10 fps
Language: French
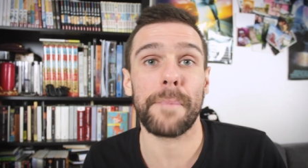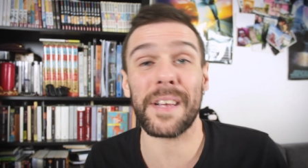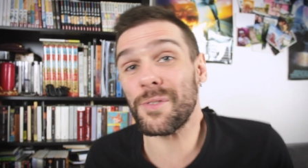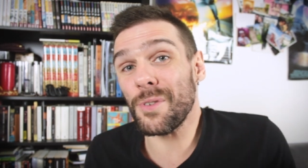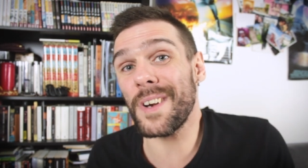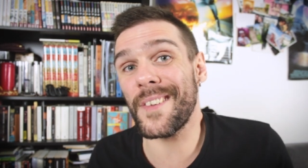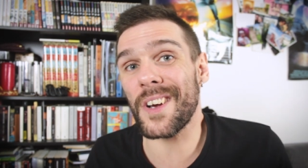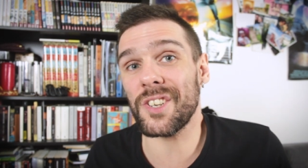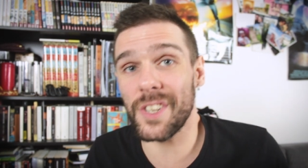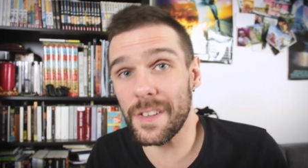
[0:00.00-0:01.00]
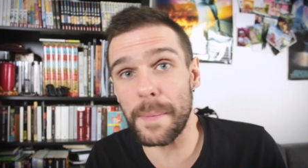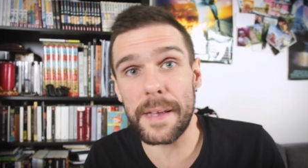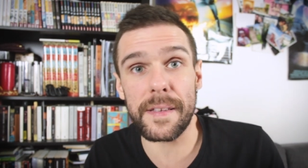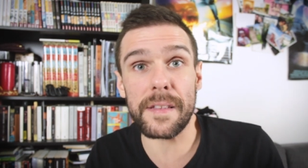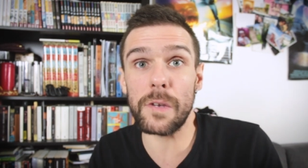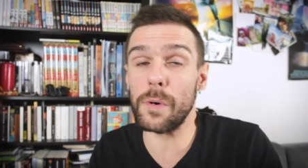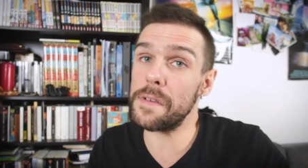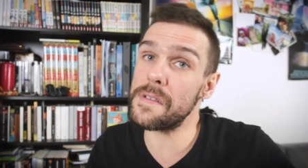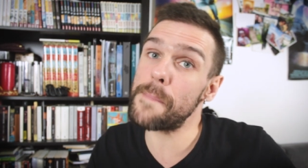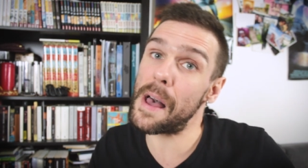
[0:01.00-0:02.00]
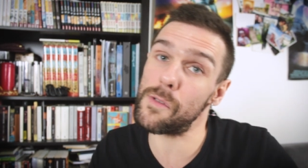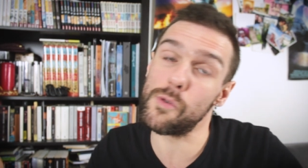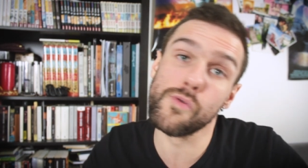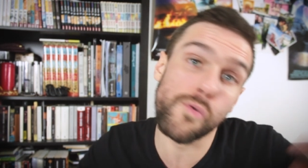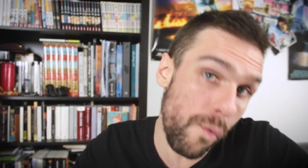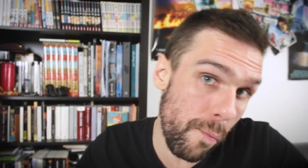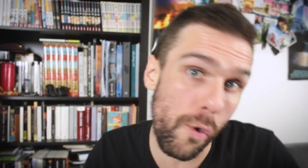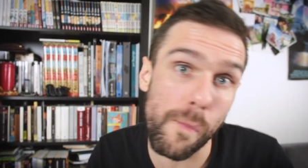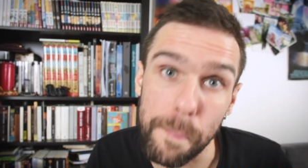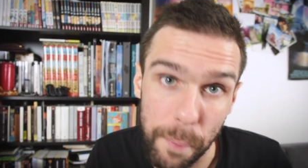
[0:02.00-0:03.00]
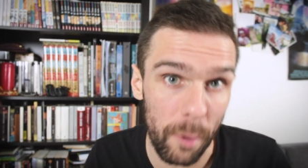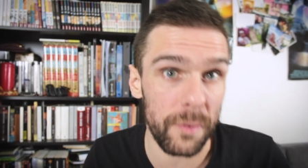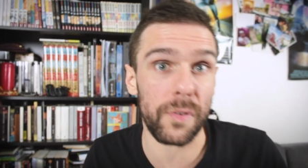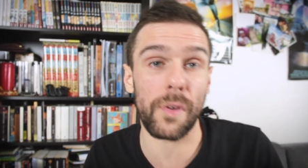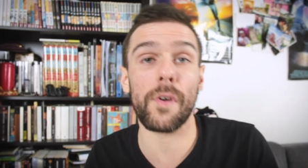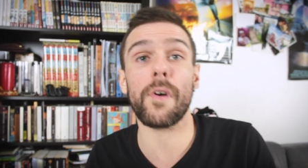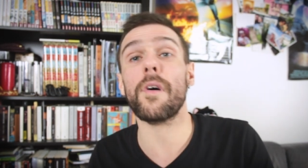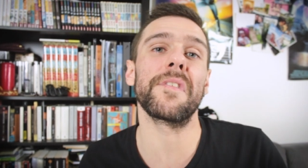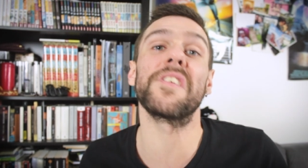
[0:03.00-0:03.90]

Parce que l'anarchisme a été théorisé par de nombreux penseurs,